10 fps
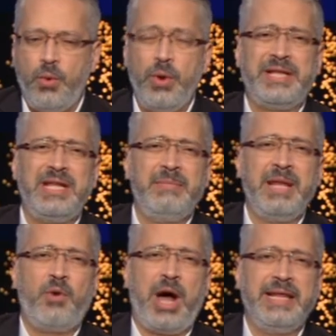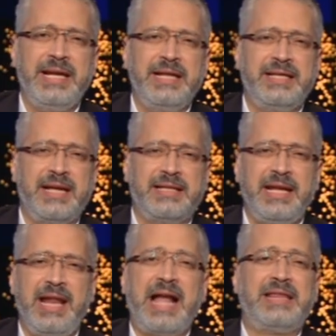وكتير من المحللين
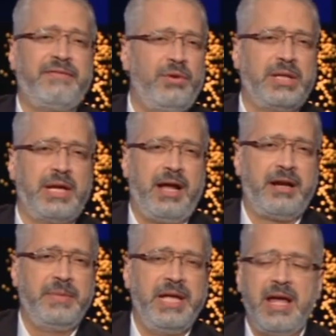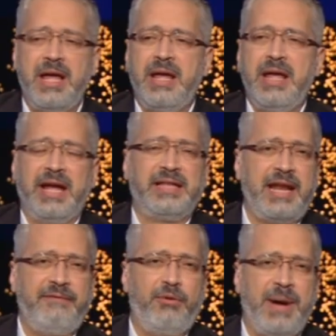السياسيين حتى في الوطن العربي
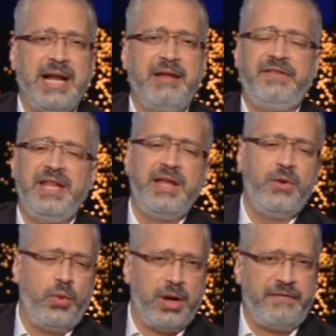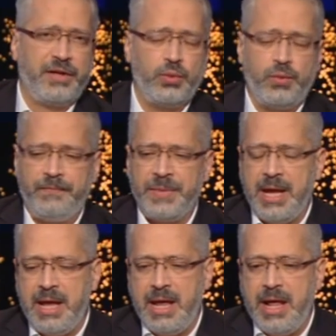اختلفوا معانا فيه ورفضوه
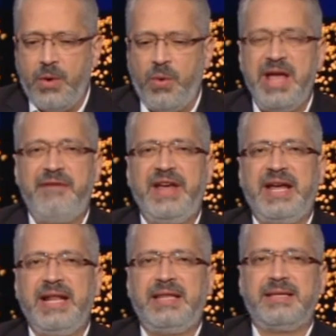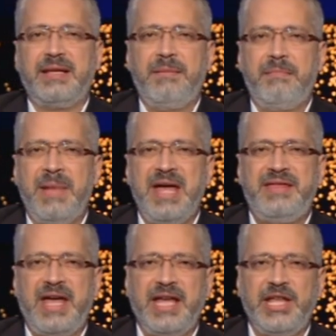وهي فكرة
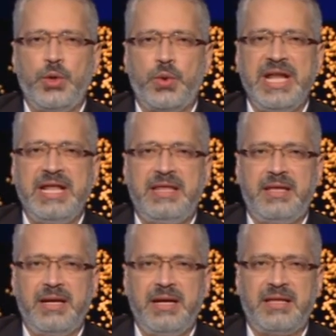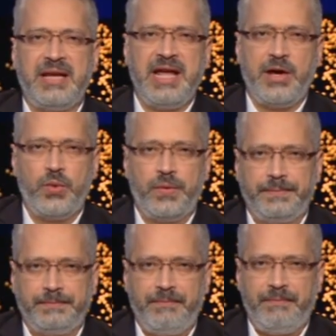ماذا يريد نتنياهو
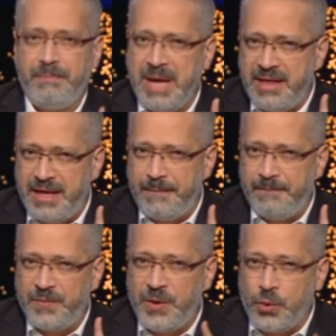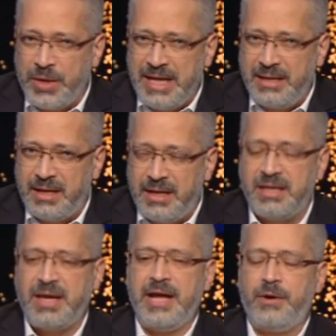ماذا يريد
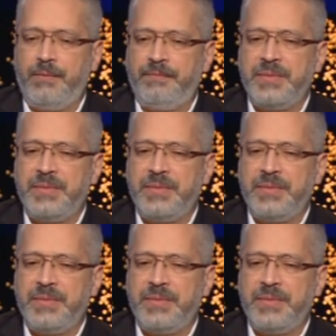نتنياهو